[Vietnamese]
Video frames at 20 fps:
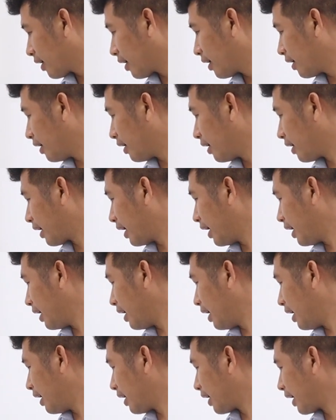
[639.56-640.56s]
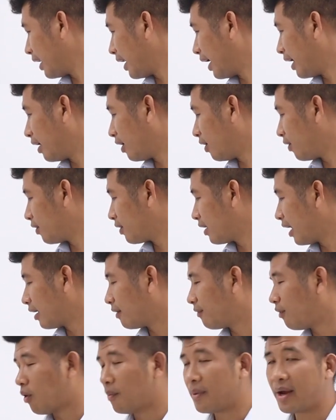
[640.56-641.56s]
cái cái cái này nó rất
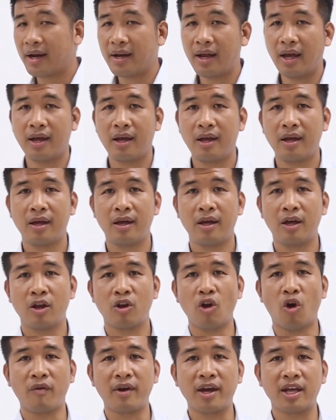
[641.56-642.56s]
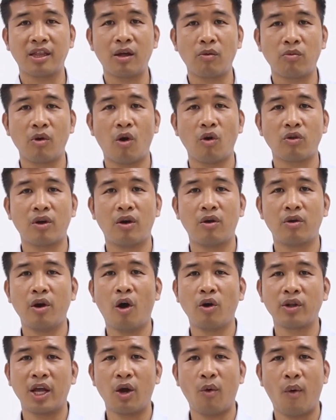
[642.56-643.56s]
là phổ biến này đối với cái tốc độ
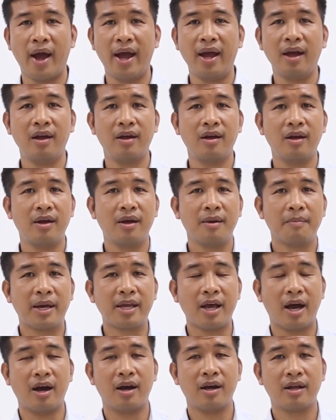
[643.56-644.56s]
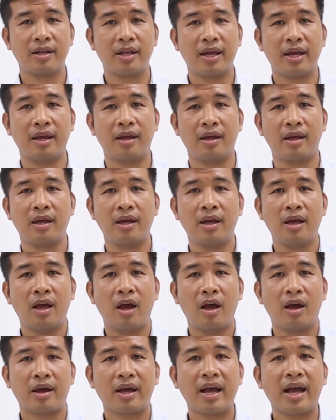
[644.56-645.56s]
đô thị hóa bây giờ thì
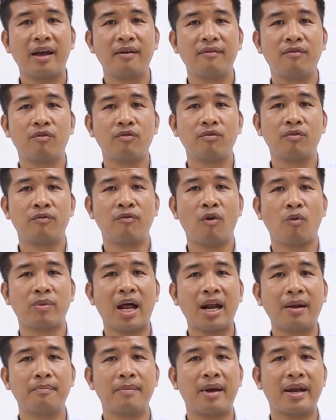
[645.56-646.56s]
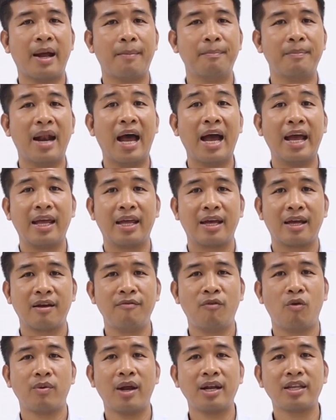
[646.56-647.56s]
các cái vùng đất mà đầm lầy
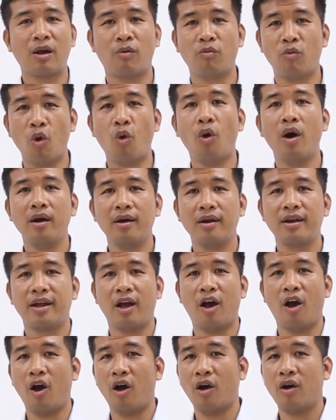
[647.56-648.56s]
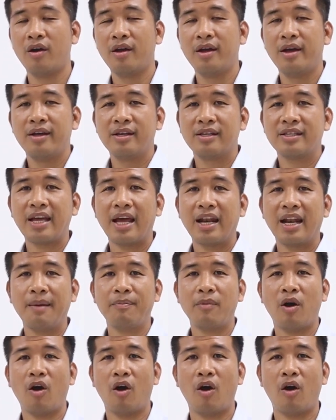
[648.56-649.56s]
cái vùng đất trồng lúa thì họ san
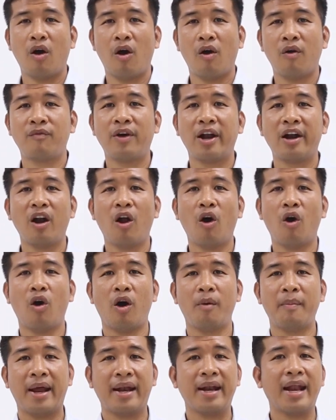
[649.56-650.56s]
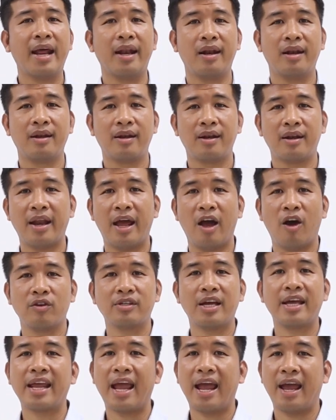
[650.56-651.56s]
lấp họ phân lô họ bán nền để họ
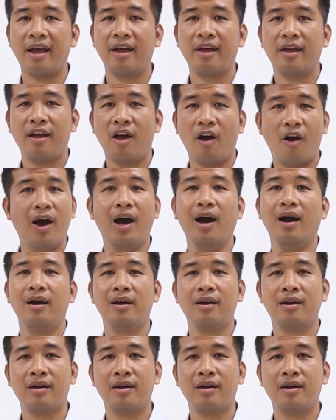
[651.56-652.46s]
xây nhà họ ở